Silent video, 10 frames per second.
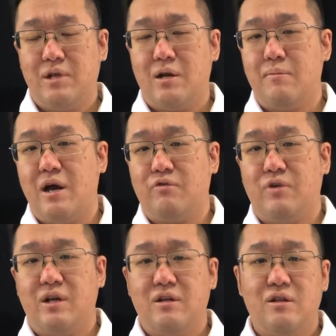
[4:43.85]
dari
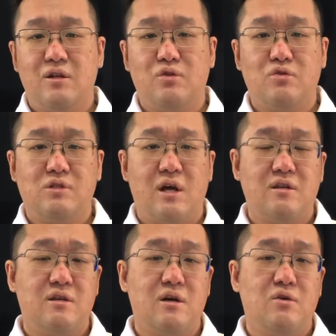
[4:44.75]
Marvel ini tentu
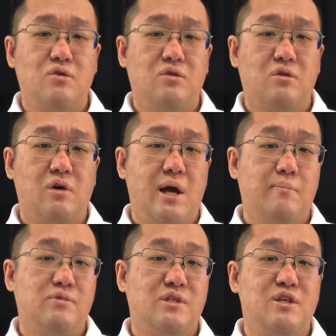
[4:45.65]
saja untuk
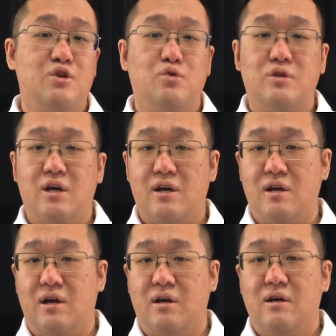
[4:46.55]
MCU-nya
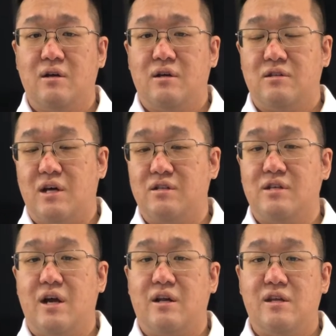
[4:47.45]
ya dan
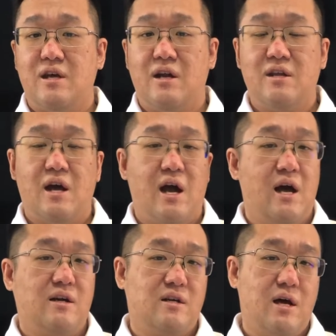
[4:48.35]
serian yang
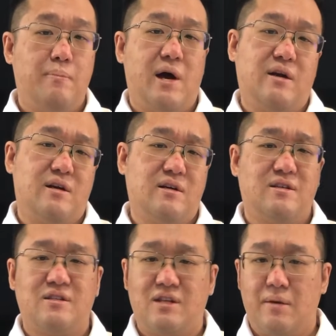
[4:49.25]
ada pada
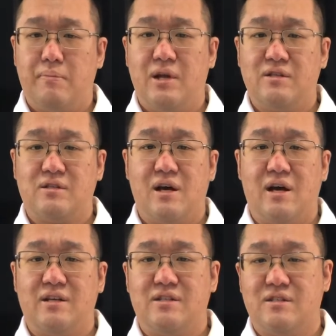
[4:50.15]
Disney Plus
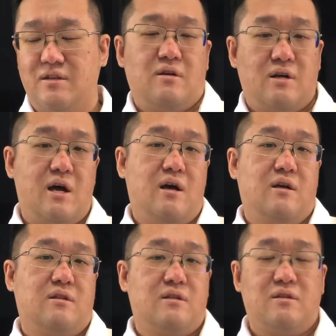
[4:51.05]
guys. Nah,
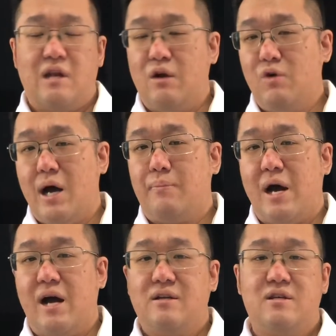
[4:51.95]
lalu
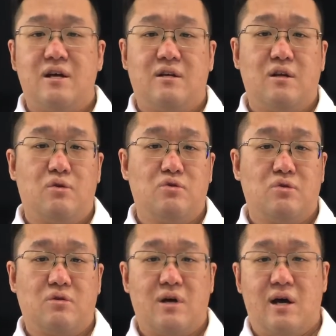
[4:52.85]
apa aja yang
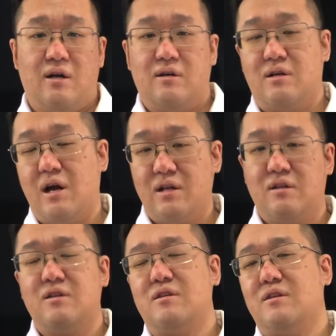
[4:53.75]
diluncurkan? Dari
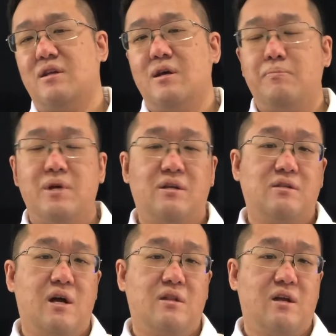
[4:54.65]
Disney,
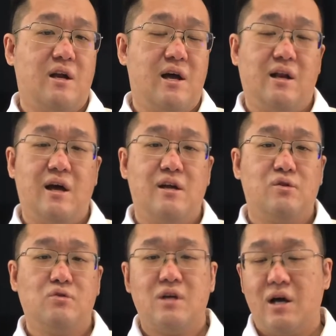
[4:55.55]
Pixar, dan lain-lain
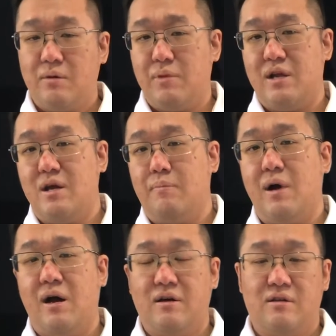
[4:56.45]
itu sangat banyak
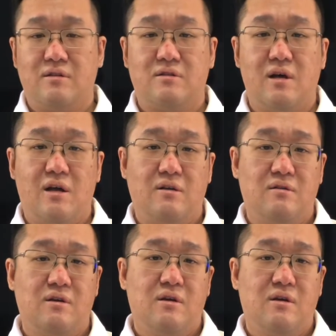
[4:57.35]
banget. Dan